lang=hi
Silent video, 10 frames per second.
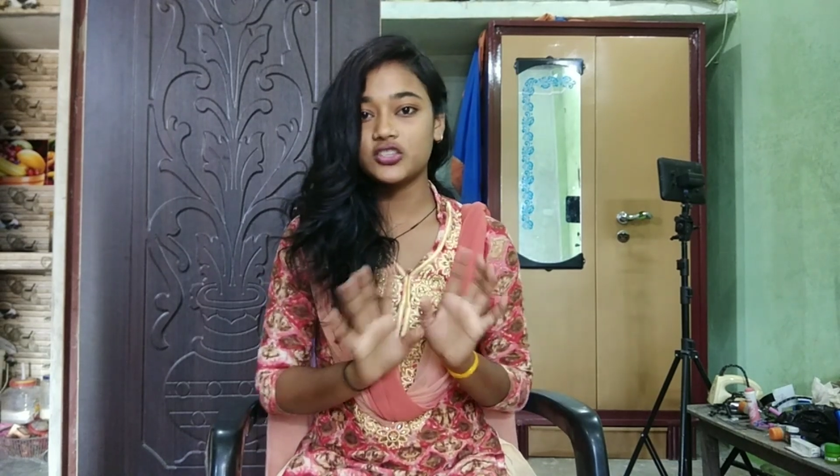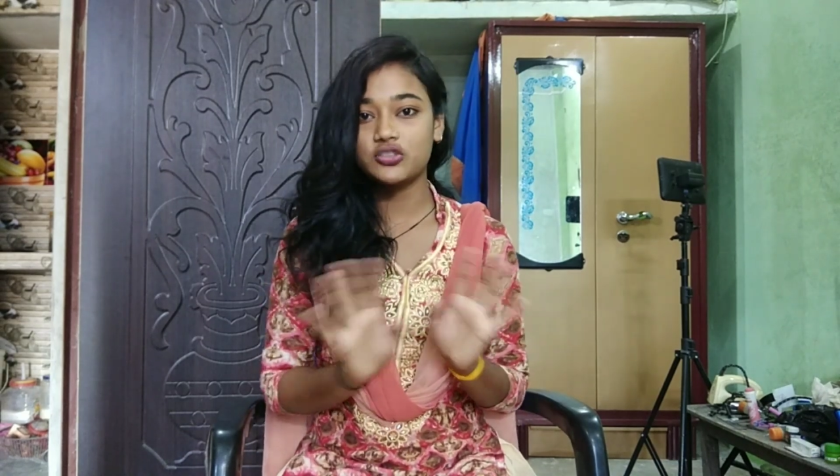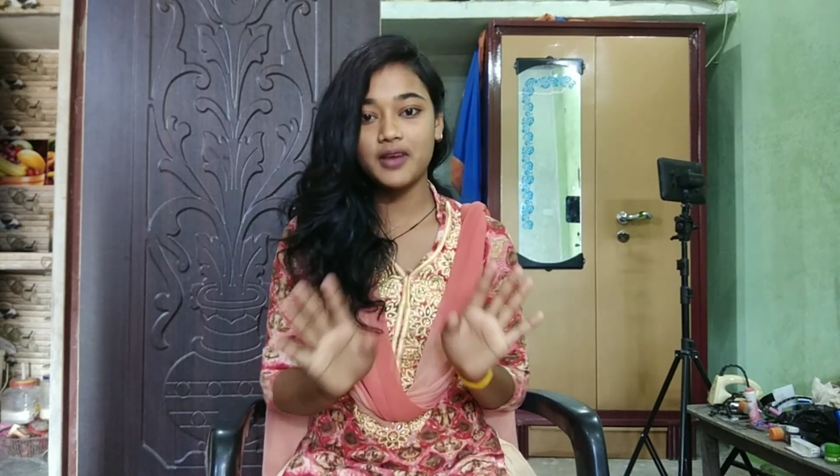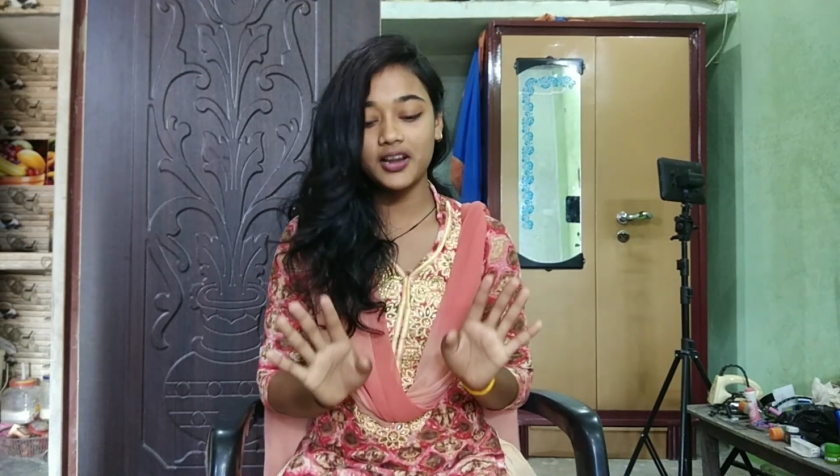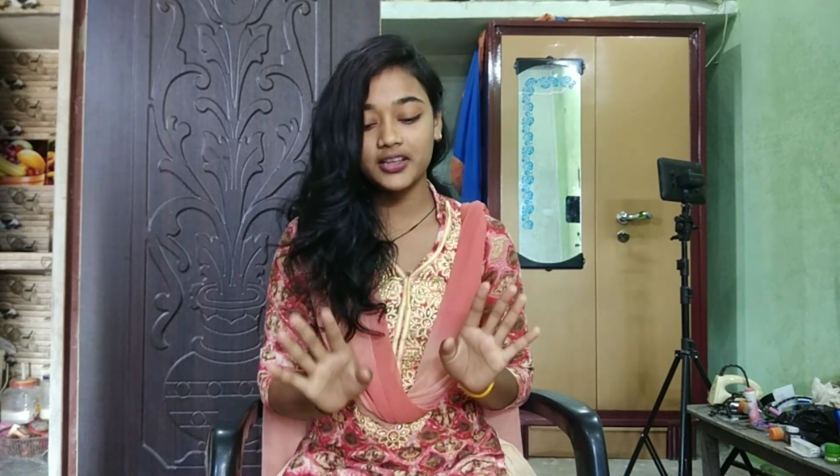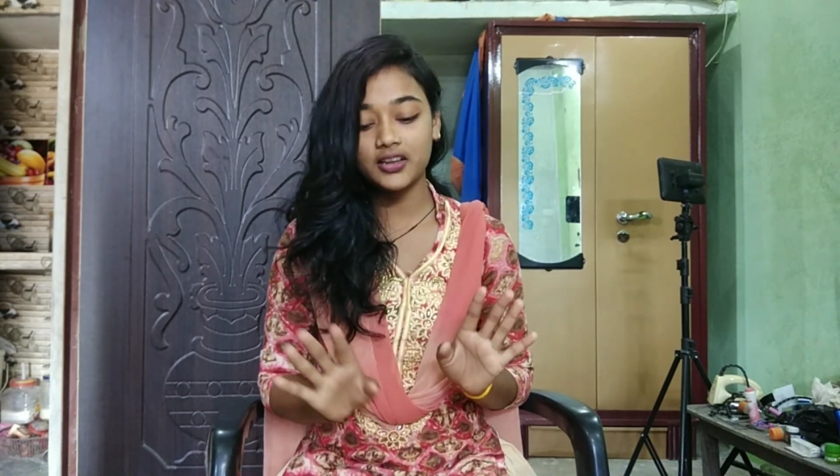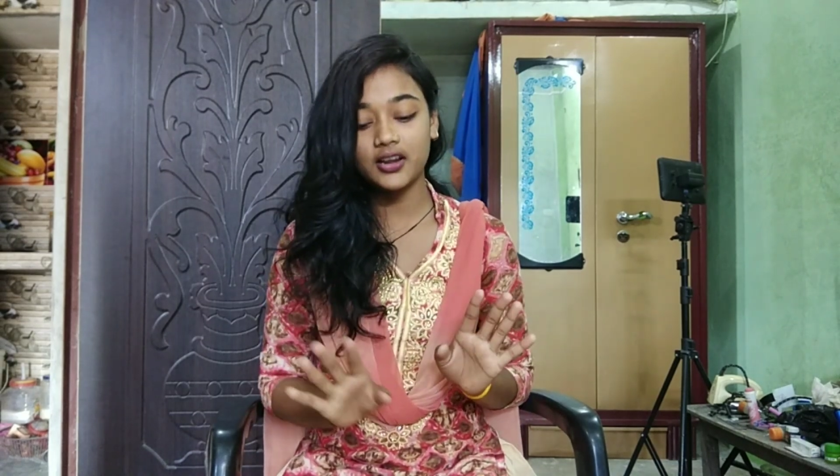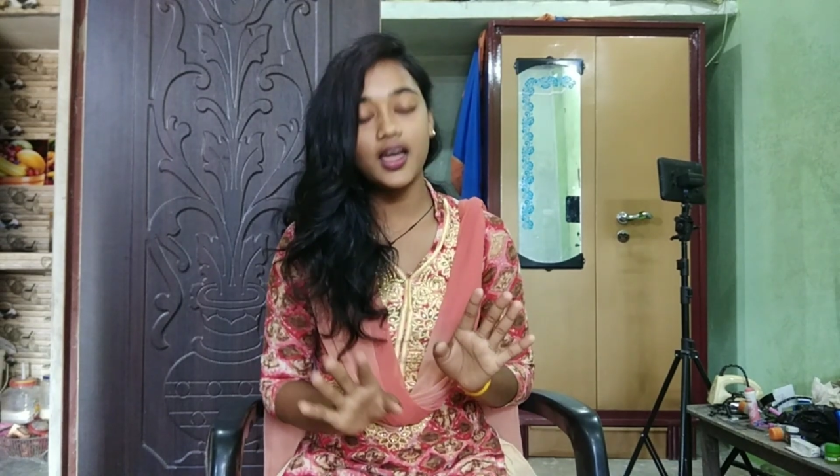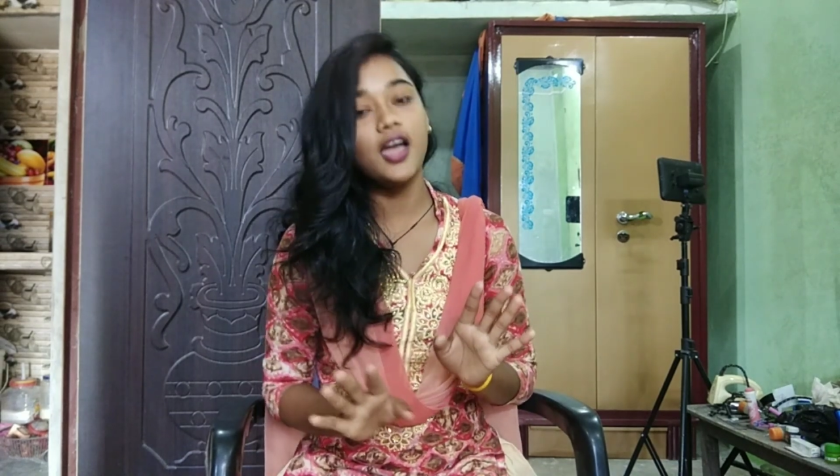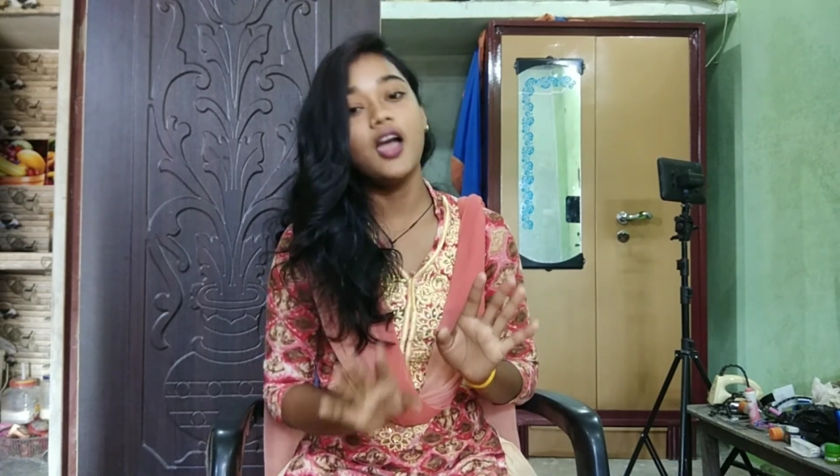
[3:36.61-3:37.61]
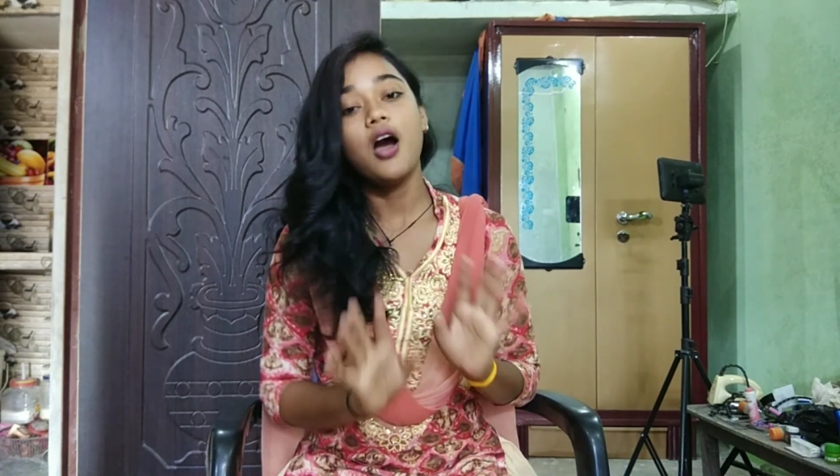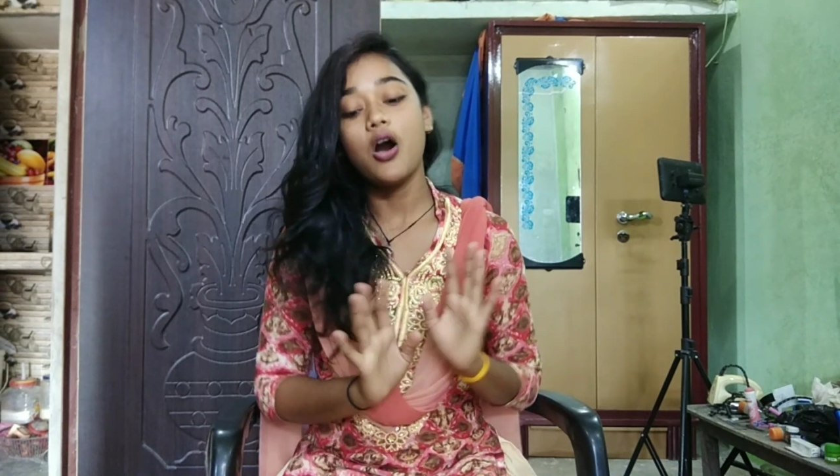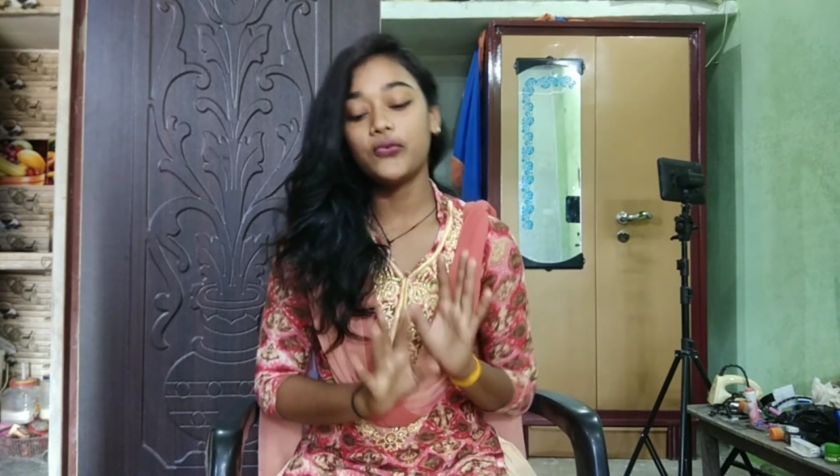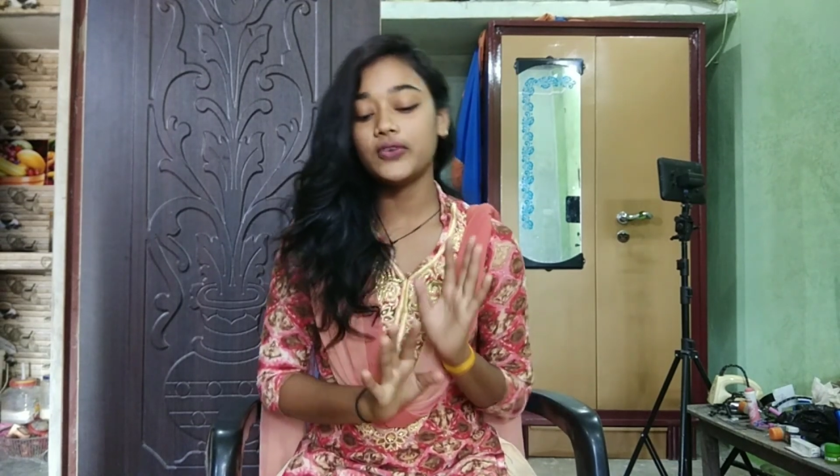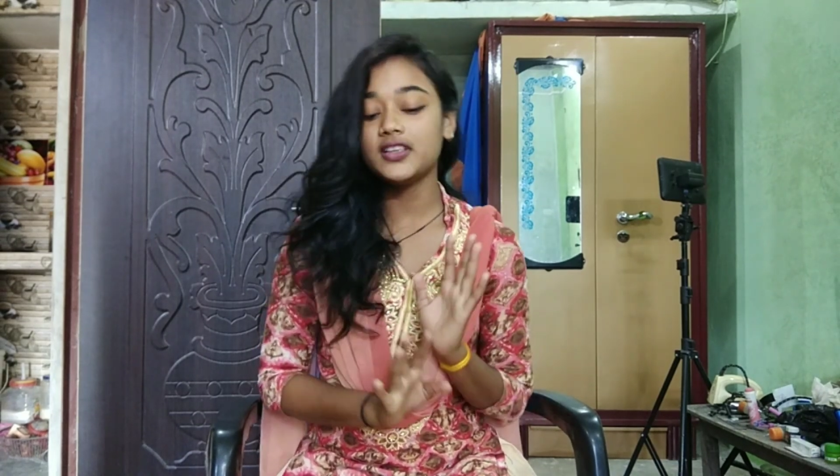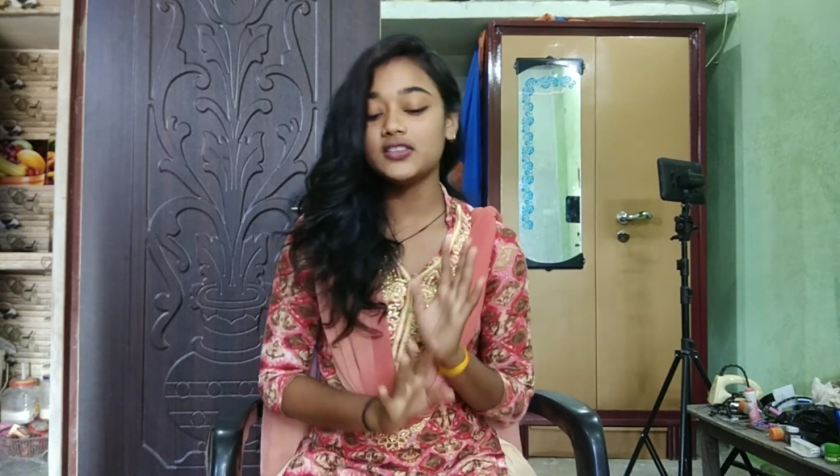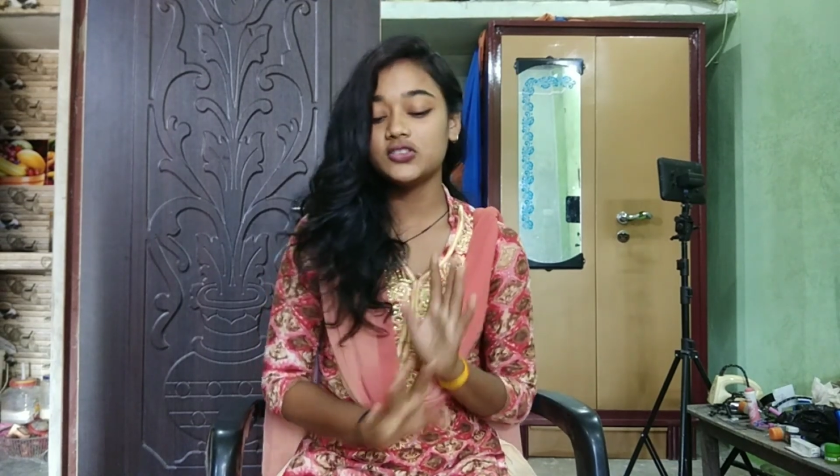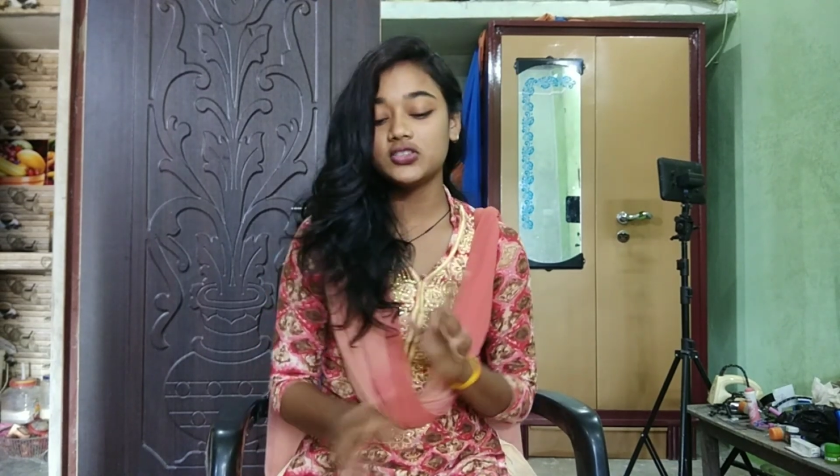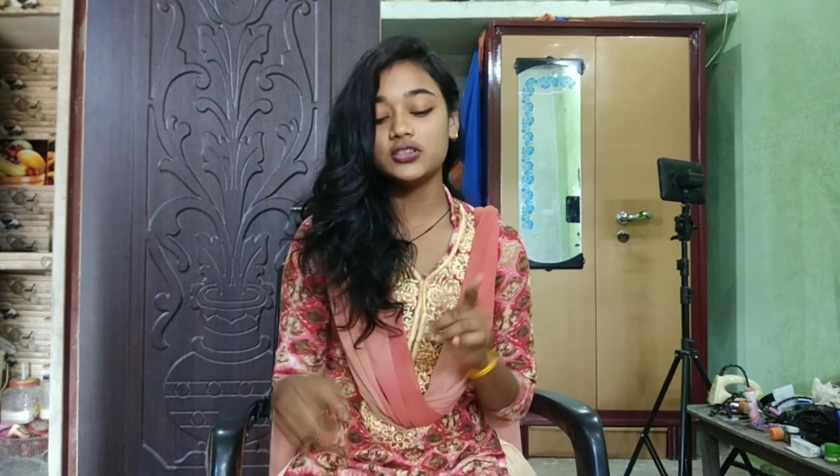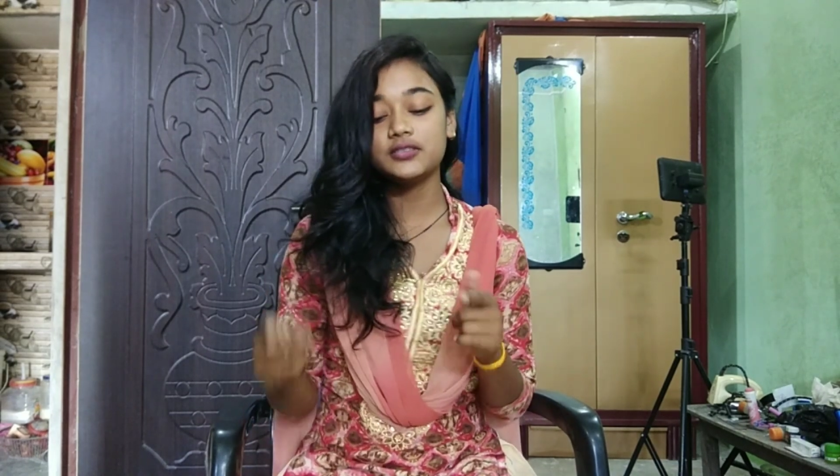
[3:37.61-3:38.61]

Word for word: इस्तेमाल नहीं करना है और फ्रेंड्स